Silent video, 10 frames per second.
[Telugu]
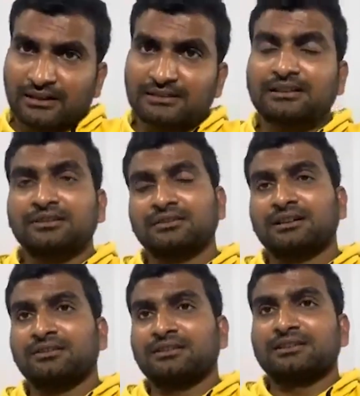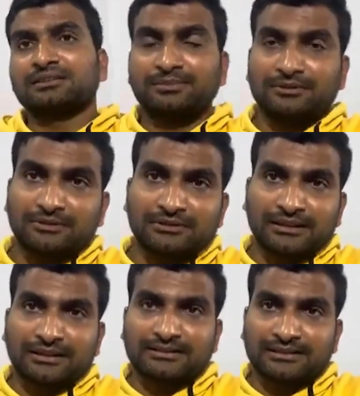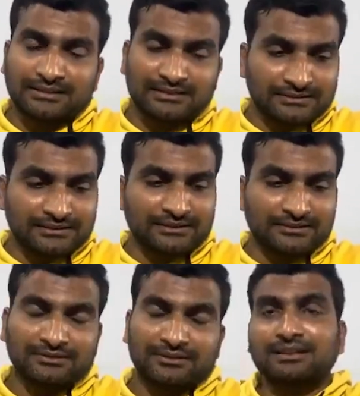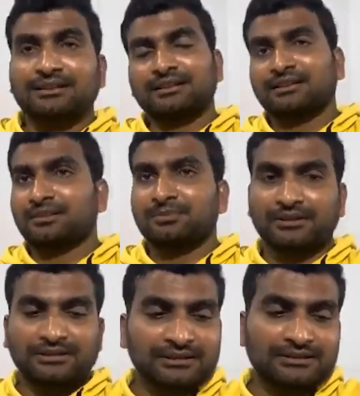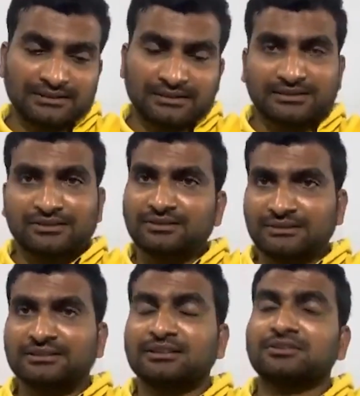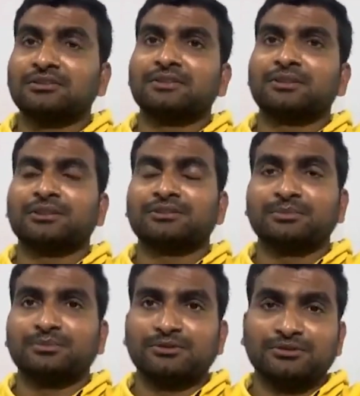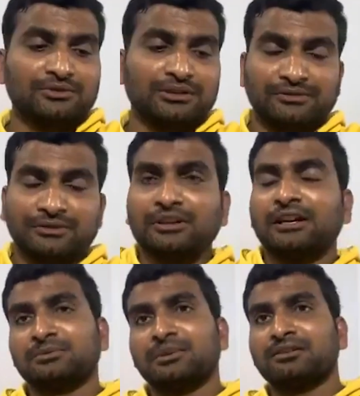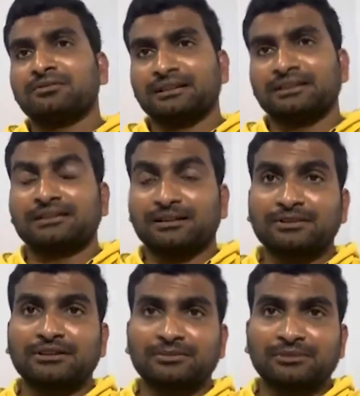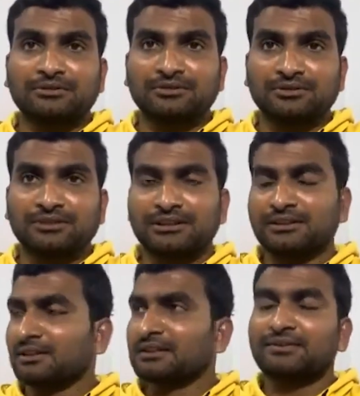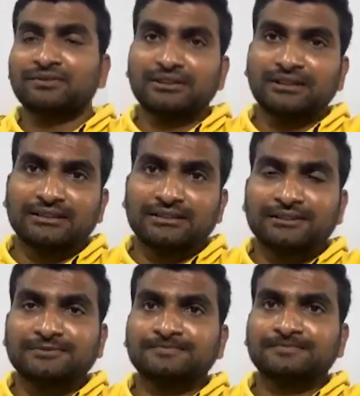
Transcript: అధికారంలో రావాలని చెప్పి రోజా గారిని టార్గెట్ చేశారు రకరకాలుగా పనులు అయితే ఆయన గతంలో చేశారు రెండు వేల పంతొమ్మిది ముందు ఒక వీడియో అయితే బాగా వైరల్ అయింది అప్పట్లో మీకు గుర్తుందో లేదు అదేం వీడియో అంటే